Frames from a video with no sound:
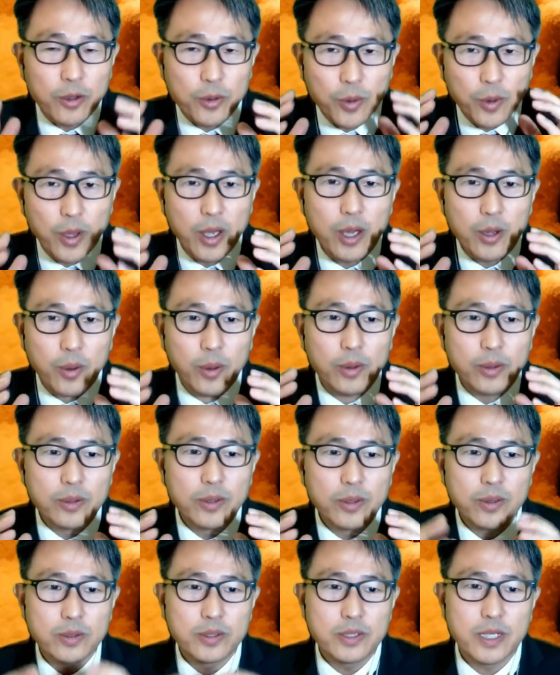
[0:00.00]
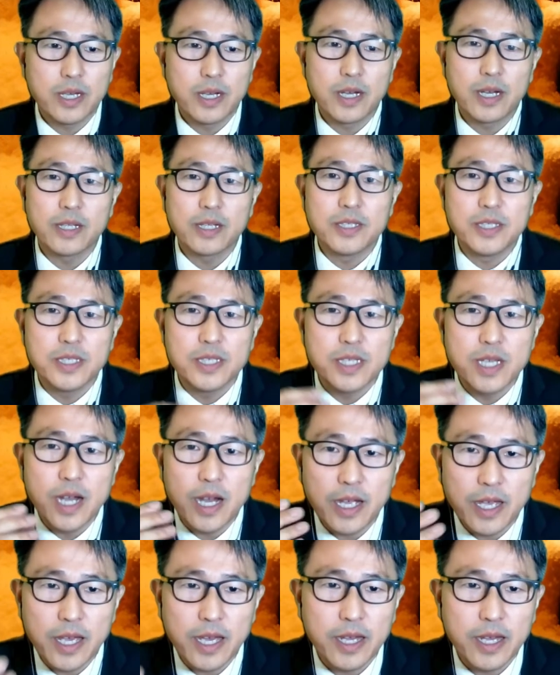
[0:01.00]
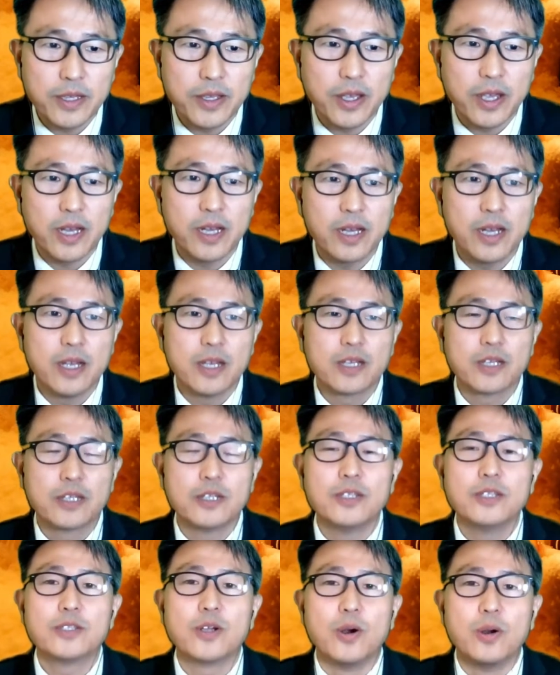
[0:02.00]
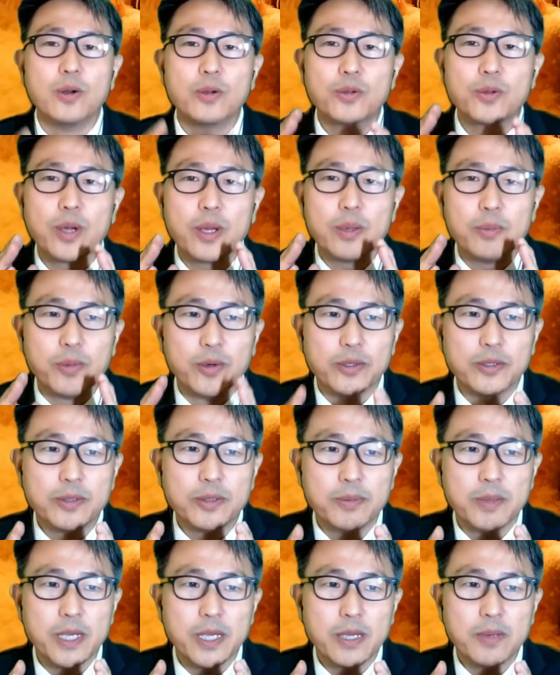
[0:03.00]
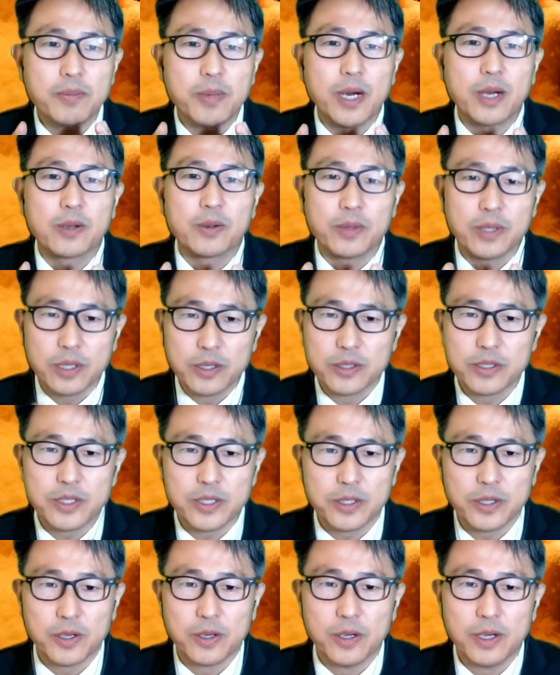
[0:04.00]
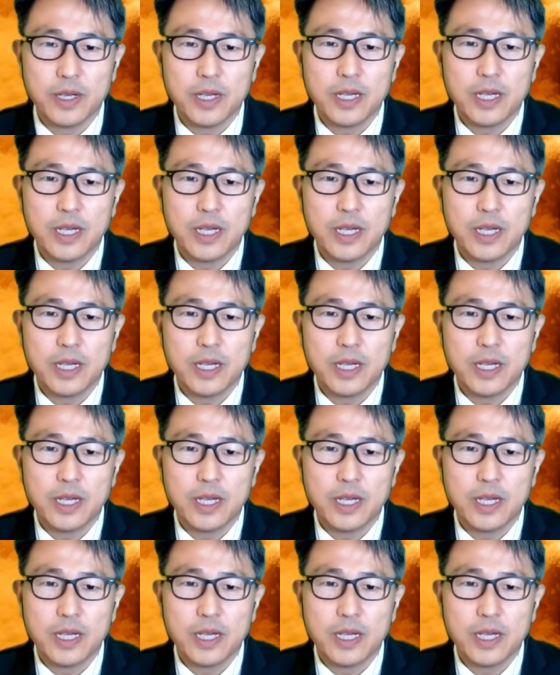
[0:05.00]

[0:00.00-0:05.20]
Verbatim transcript: 교회 공동체가 지향해야 될 그 성도의 모습이 바로 이것이죠.